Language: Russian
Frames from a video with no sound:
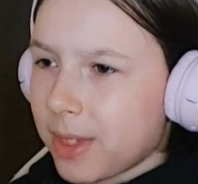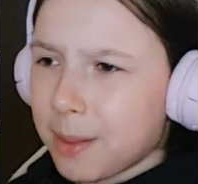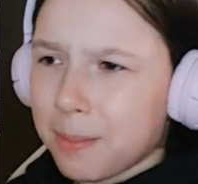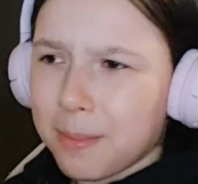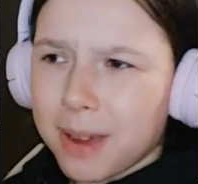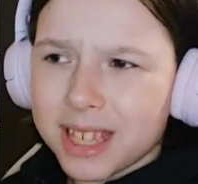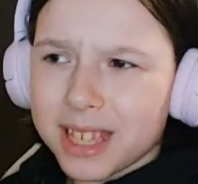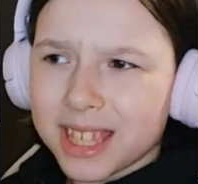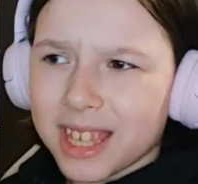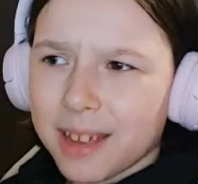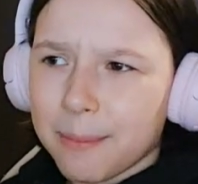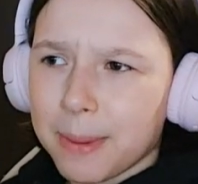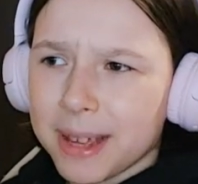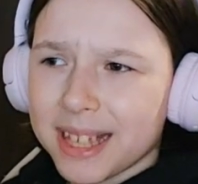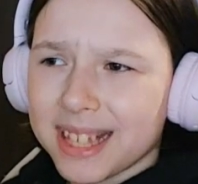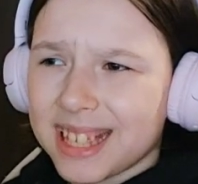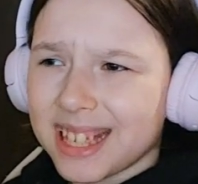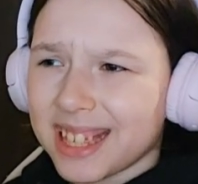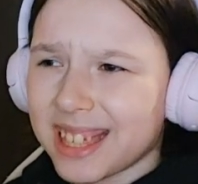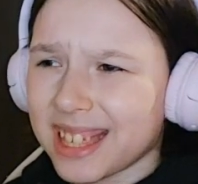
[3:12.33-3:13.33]
маска
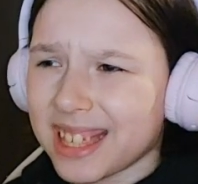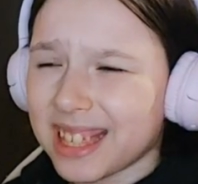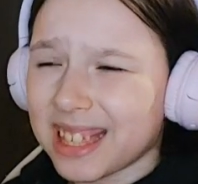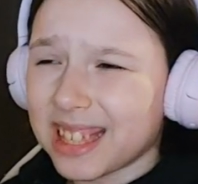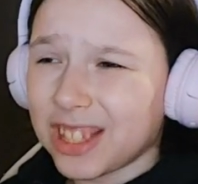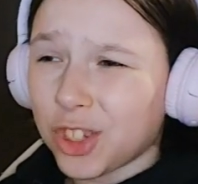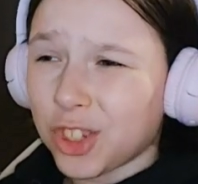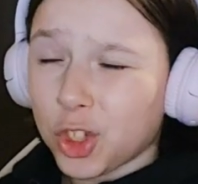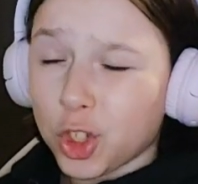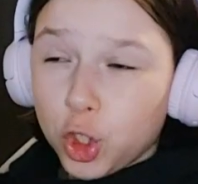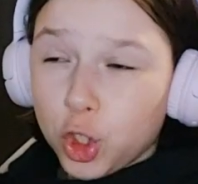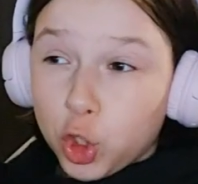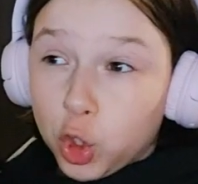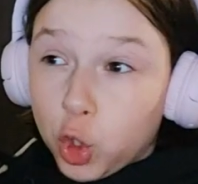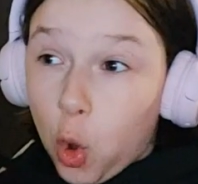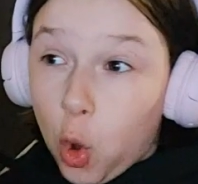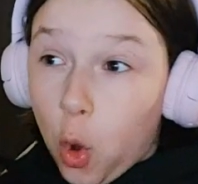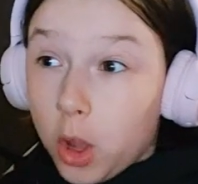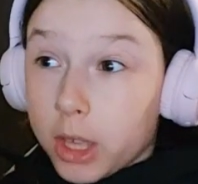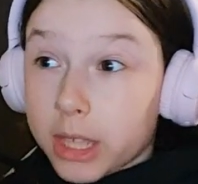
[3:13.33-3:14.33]
бандита
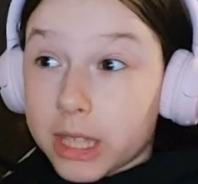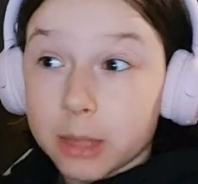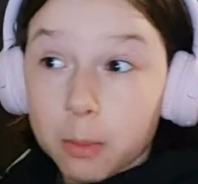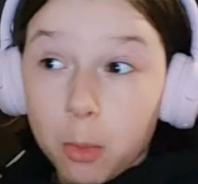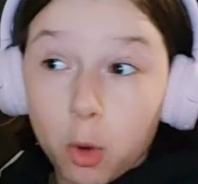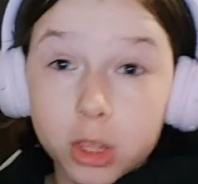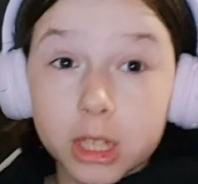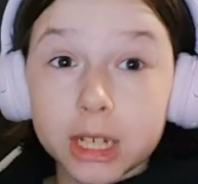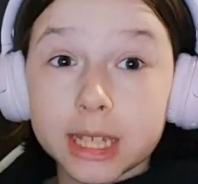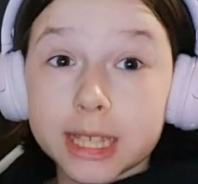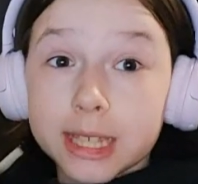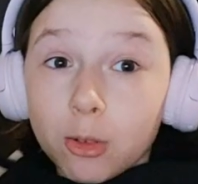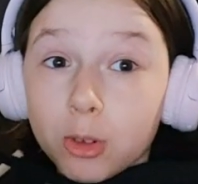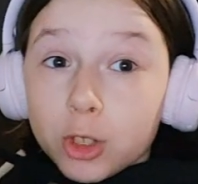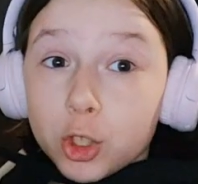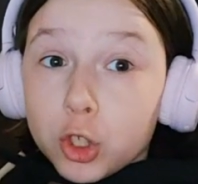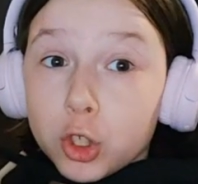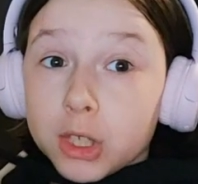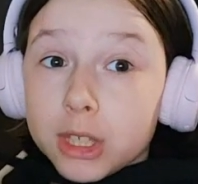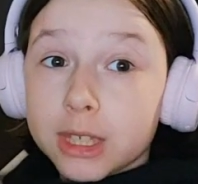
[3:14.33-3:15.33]
чуток смотрится
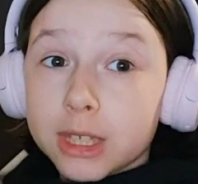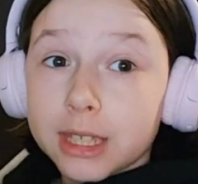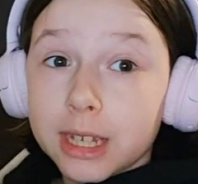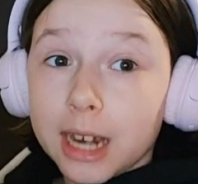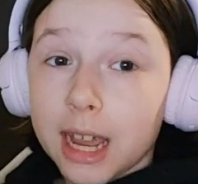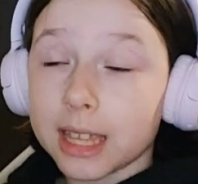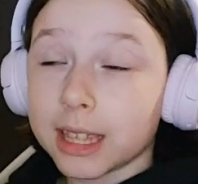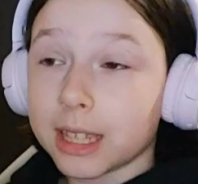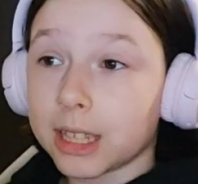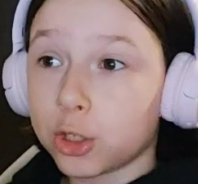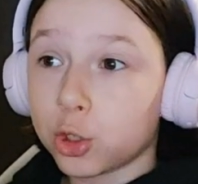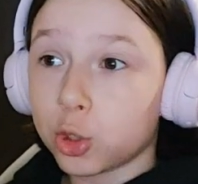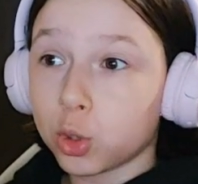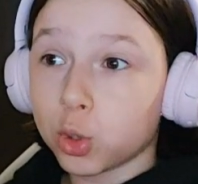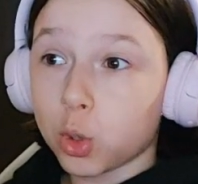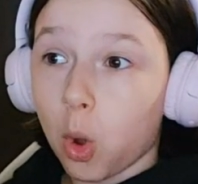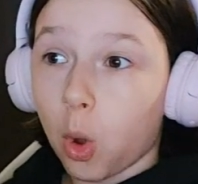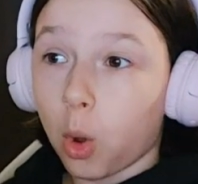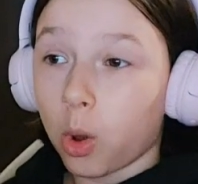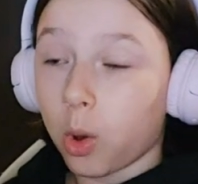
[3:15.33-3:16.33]
очень странно,
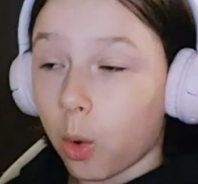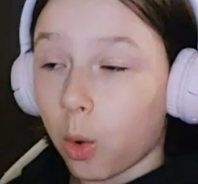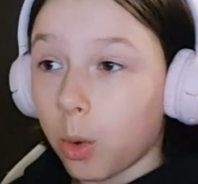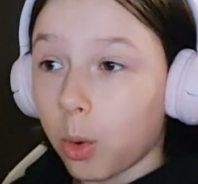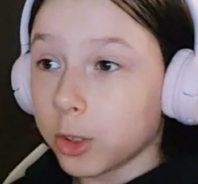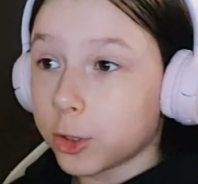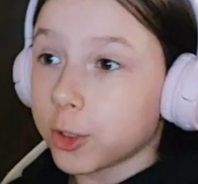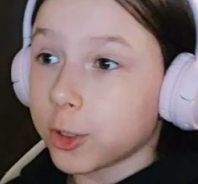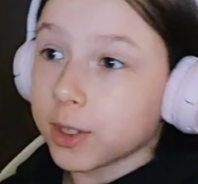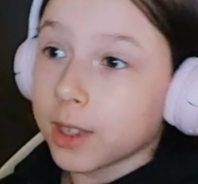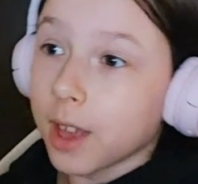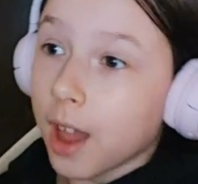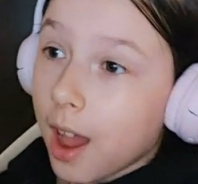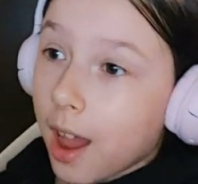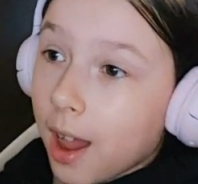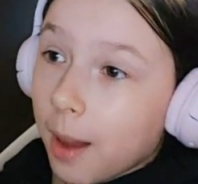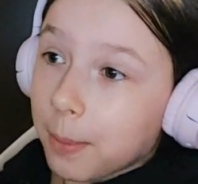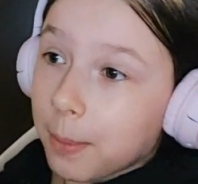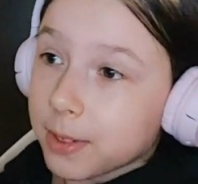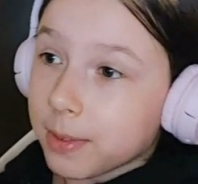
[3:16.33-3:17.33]
чуток очень.
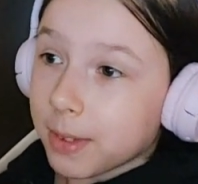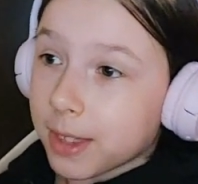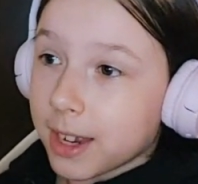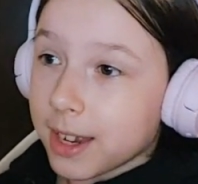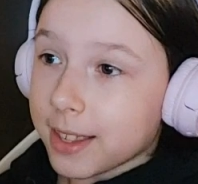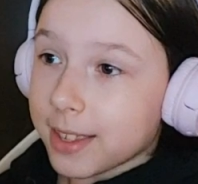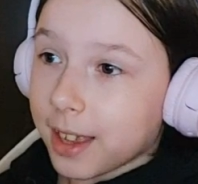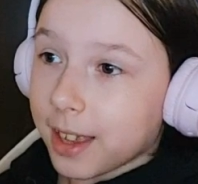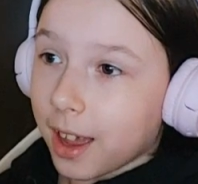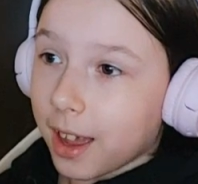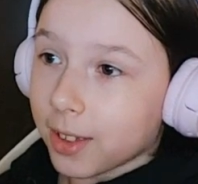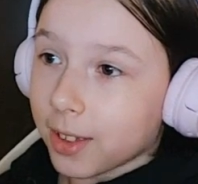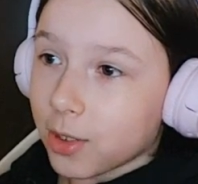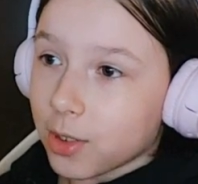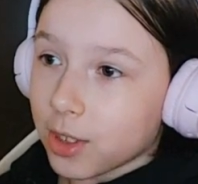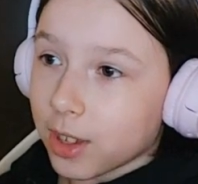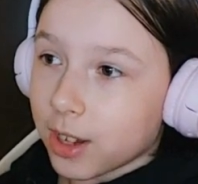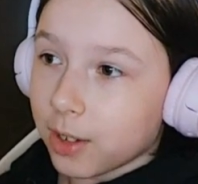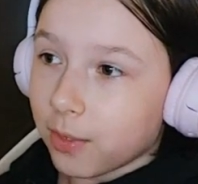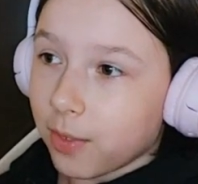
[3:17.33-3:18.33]
Посмотрите, как она
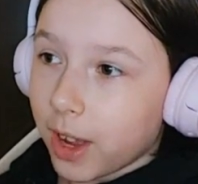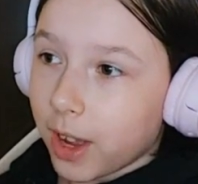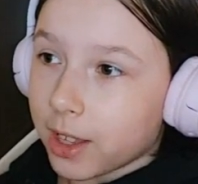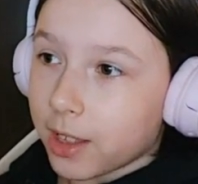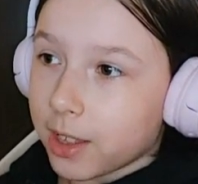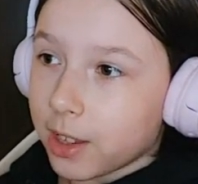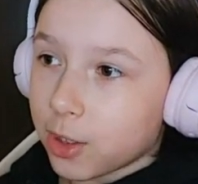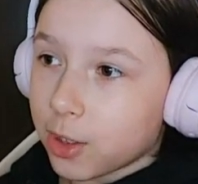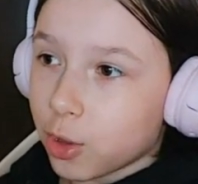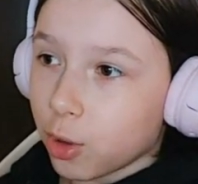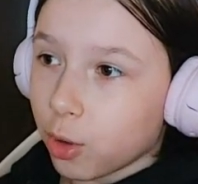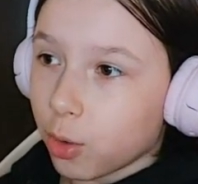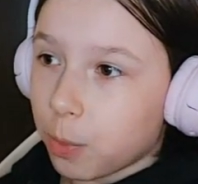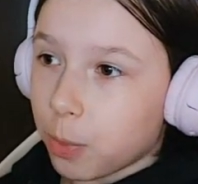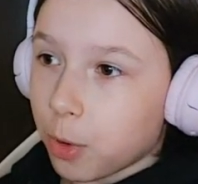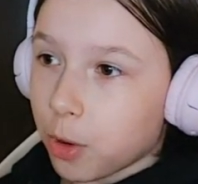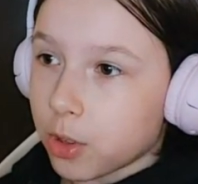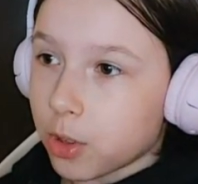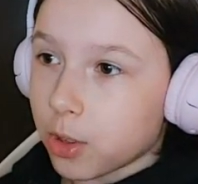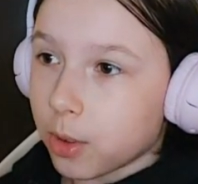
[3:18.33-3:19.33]
закрывает лицо, просто